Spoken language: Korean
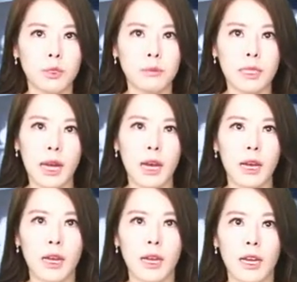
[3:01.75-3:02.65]
있습니다.
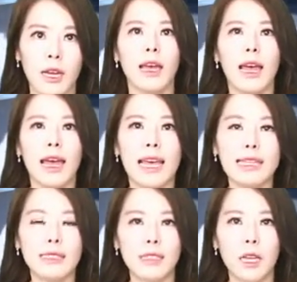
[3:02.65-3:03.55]

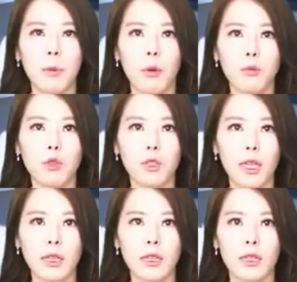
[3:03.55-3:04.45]
A씨의 법률
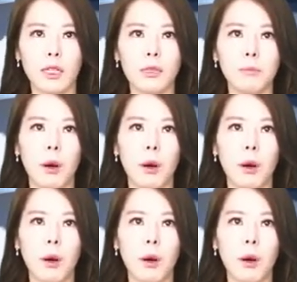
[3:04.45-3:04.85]
대리인인